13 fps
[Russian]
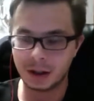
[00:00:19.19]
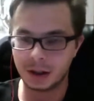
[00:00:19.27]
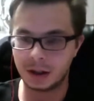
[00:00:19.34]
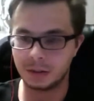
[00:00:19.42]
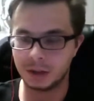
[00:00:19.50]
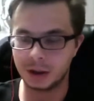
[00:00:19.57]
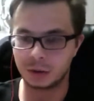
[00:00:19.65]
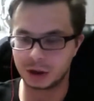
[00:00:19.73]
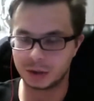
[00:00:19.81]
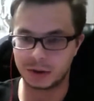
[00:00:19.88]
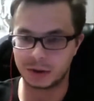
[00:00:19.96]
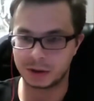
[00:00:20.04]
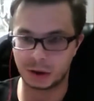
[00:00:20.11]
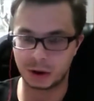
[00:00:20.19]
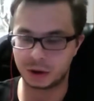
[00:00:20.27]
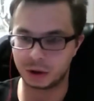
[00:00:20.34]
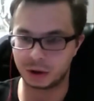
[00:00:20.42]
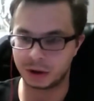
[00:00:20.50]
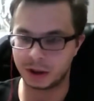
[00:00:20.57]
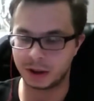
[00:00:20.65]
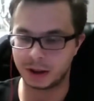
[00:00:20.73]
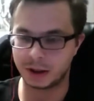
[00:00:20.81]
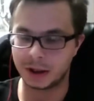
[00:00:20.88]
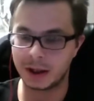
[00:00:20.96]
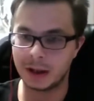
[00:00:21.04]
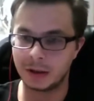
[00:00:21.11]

и мне нужно было срочно что-то делать.